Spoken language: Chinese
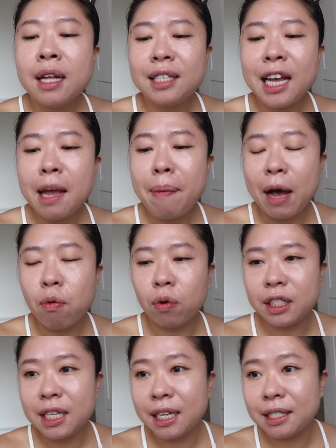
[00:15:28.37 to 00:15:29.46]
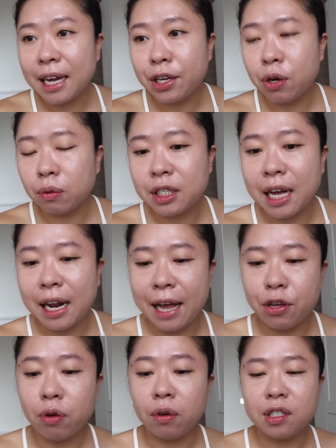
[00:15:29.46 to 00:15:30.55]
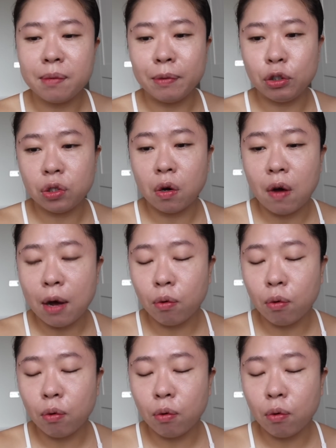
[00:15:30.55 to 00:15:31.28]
这一盘我现在用下来用了这么久啊，